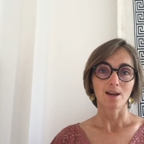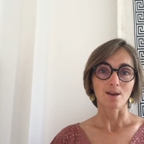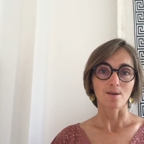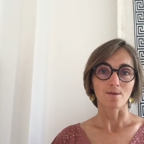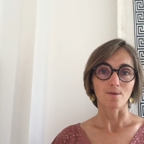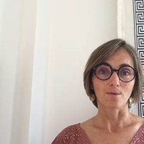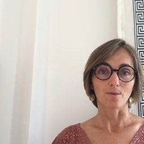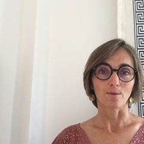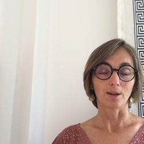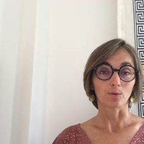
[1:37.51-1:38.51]

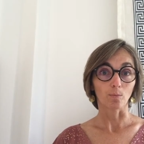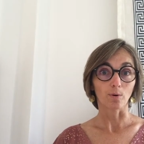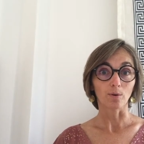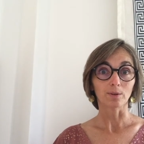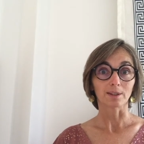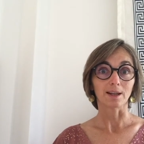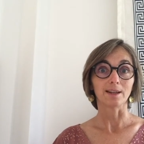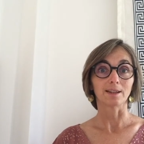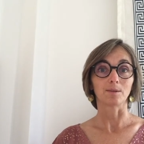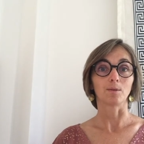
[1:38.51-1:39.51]
euh, et de comprendre quel est
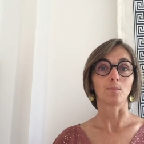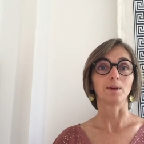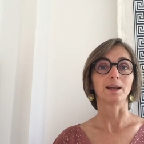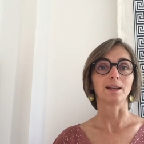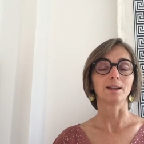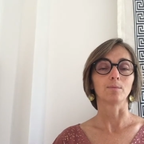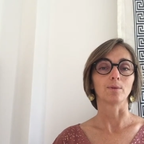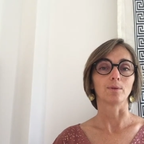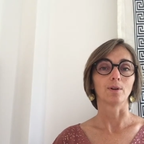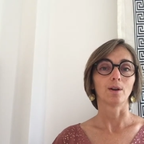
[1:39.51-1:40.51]
cette euh, mécanisme,
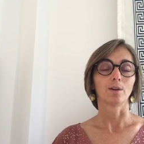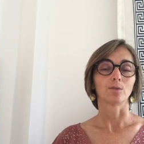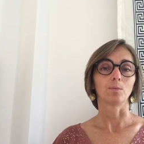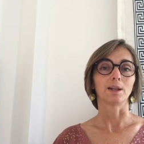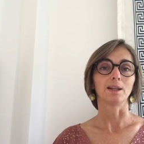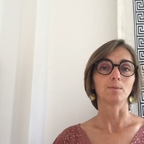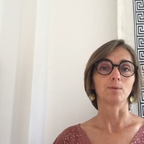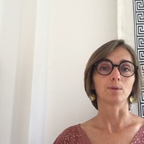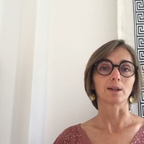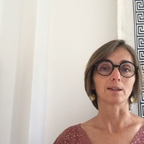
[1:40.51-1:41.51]
ce mécanisme
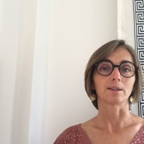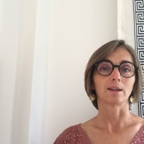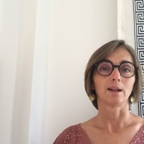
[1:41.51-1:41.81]
du stress.